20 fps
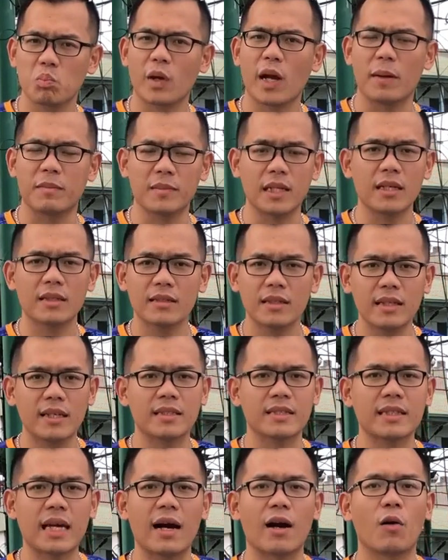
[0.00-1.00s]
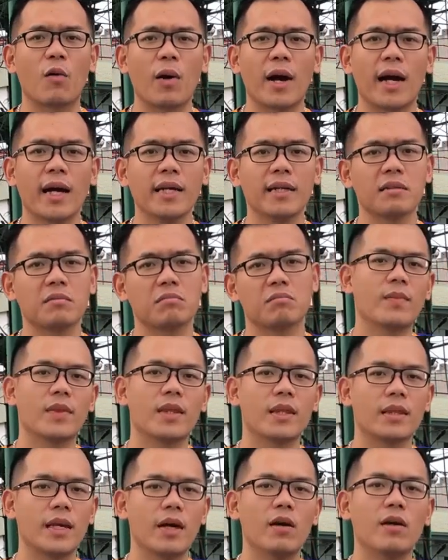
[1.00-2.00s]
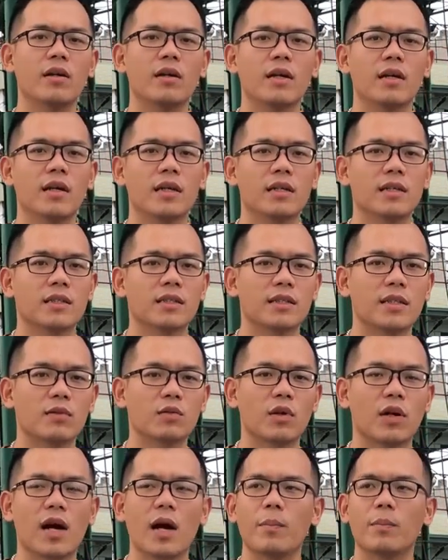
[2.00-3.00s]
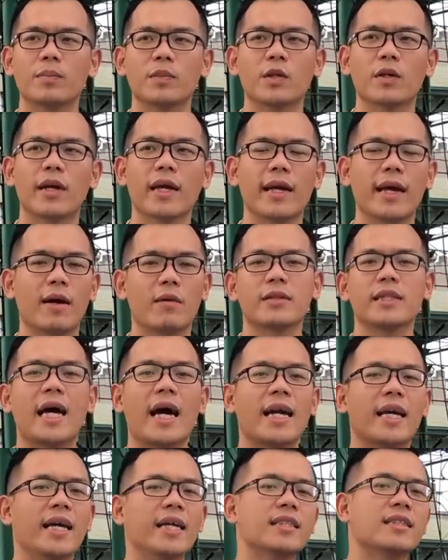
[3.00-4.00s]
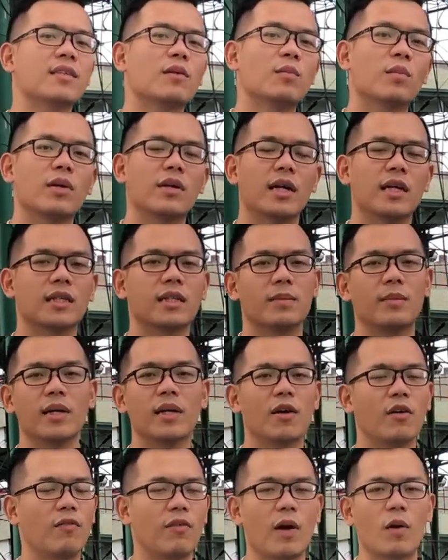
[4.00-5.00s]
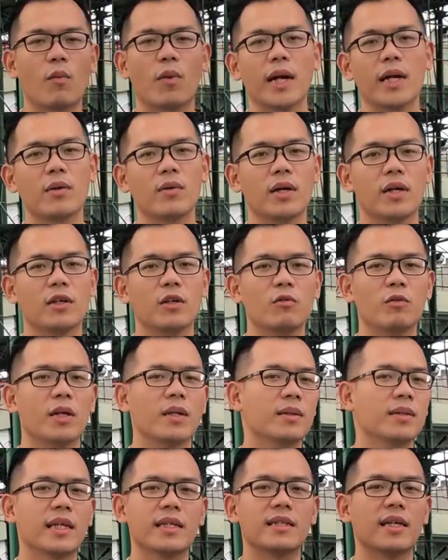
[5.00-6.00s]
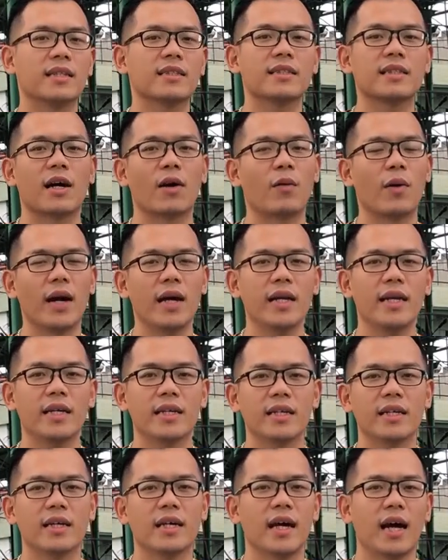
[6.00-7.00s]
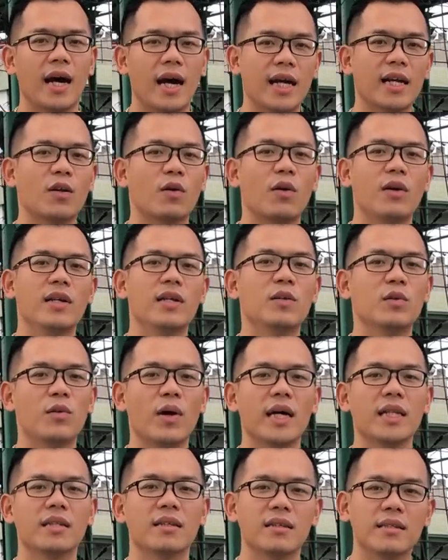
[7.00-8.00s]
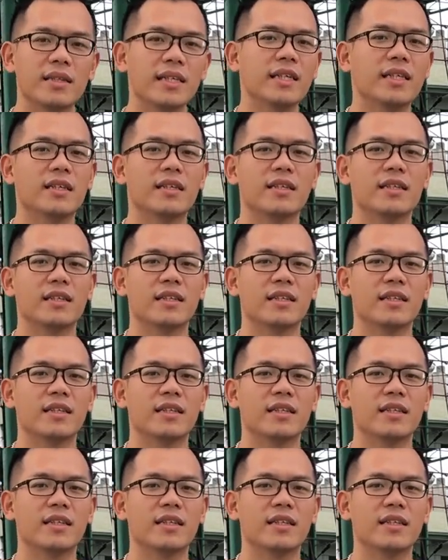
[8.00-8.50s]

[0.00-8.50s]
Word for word: Cảm giác rất là sảng khoái. Đó. Xong rồi ngậm cho cái kẹo nó tan hết, xong một đợt rồi bắt đầu vào quay luôn. Lúc đấy tinh thần sảng khoái lên, ăn nói lưu loát tự tin.